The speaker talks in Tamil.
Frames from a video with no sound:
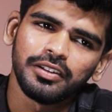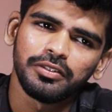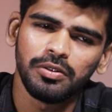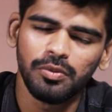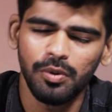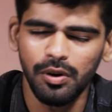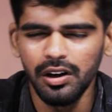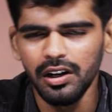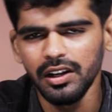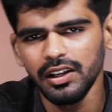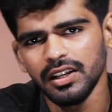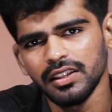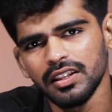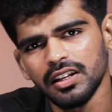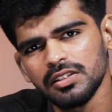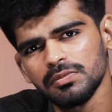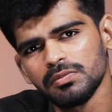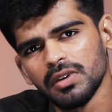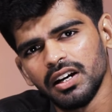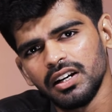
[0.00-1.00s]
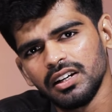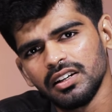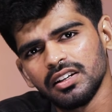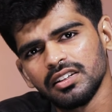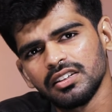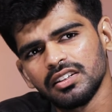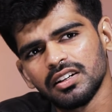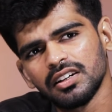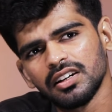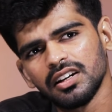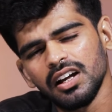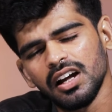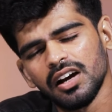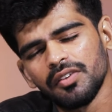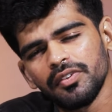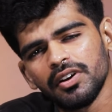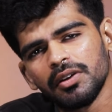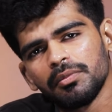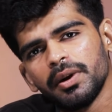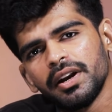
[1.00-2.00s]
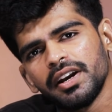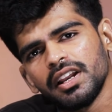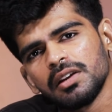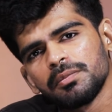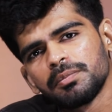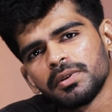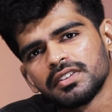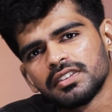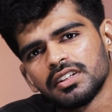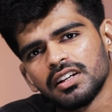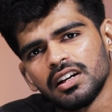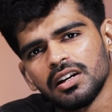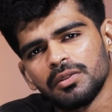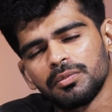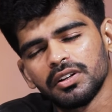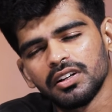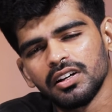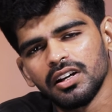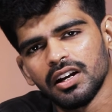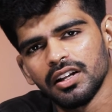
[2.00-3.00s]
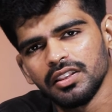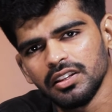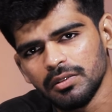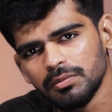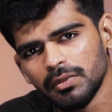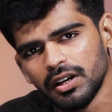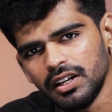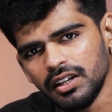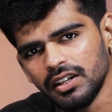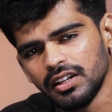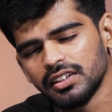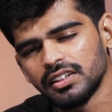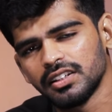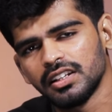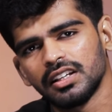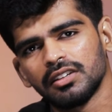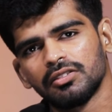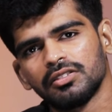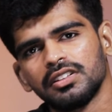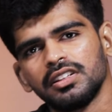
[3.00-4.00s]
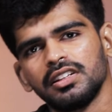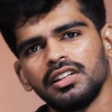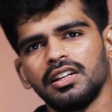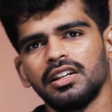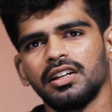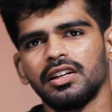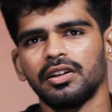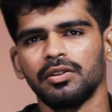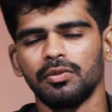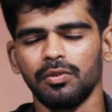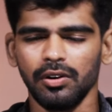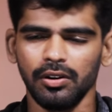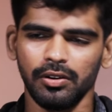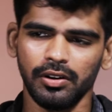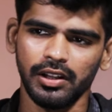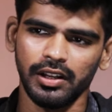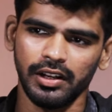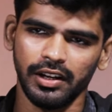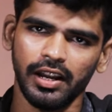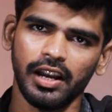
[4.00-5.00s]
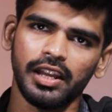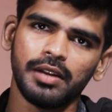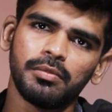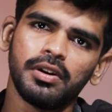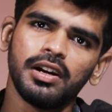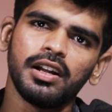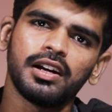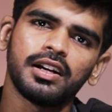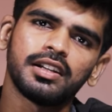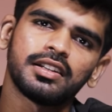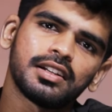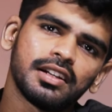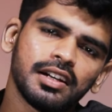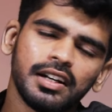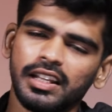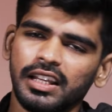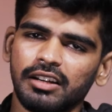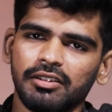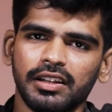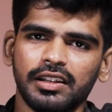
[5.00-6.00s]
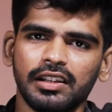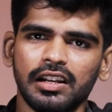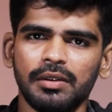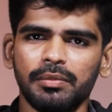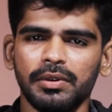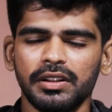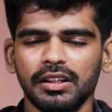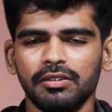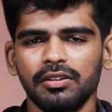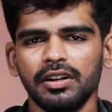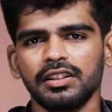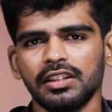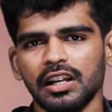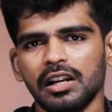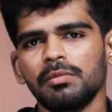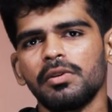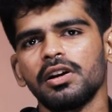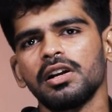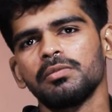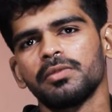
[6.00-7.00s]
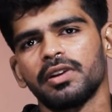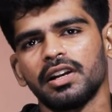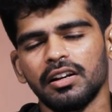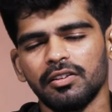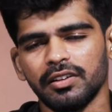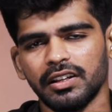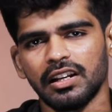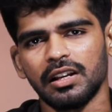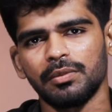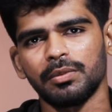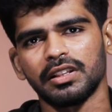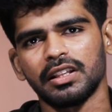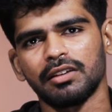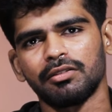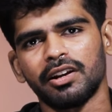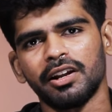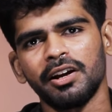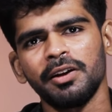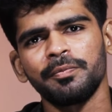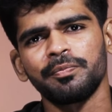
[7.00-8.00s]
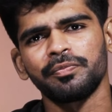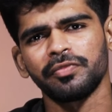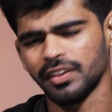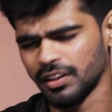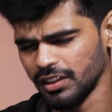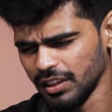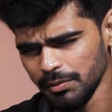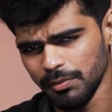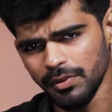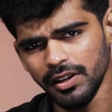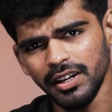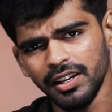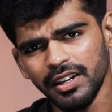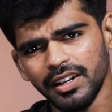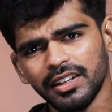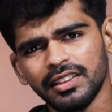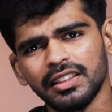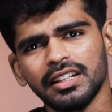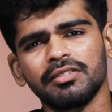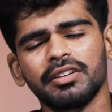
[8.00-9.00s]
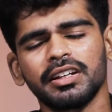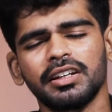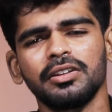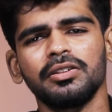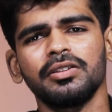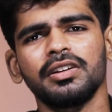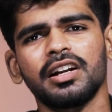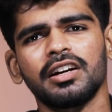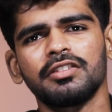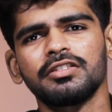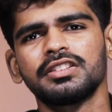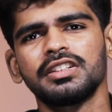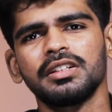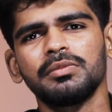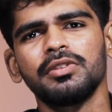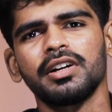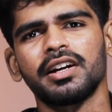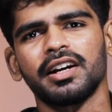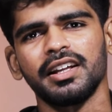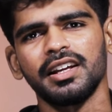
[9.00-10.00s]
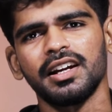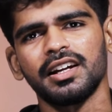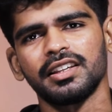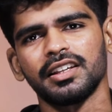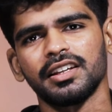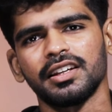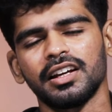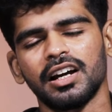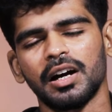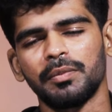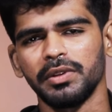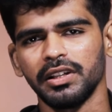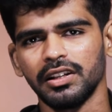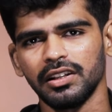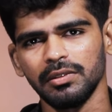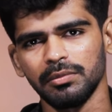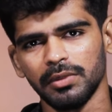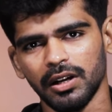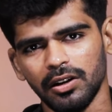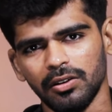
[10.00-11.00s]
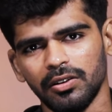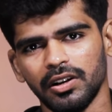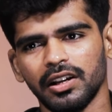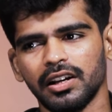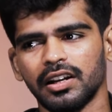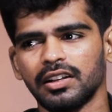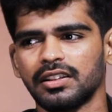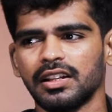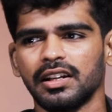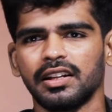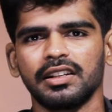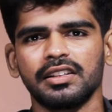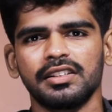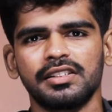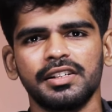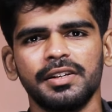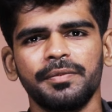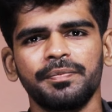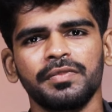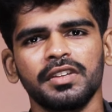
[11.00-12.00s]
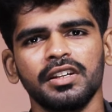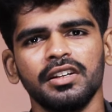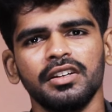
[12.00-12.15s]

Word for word: ஸோ உங்களுக்கு ஏதாச்சும் மாற்று கருத்து இருக்குன்னா அவங்க மேடையில் பேசுகிறாங்க அப்படின்னா அதுக்கு மாற்று கருத்து நீங்கள் வந்து உங்களோட நியாயமான கருத்துக்களை நீங்கள் வைக்கலாமே தவிர தரமான முறையில் வைக்கலாமே தவிர இந்த மாதிரி இடத்துல வைக்கணுங்கிற அவசியமும் கிடையாது அப்படிங்கிறது மக்களோட கருத்தாக இருந்துச்சு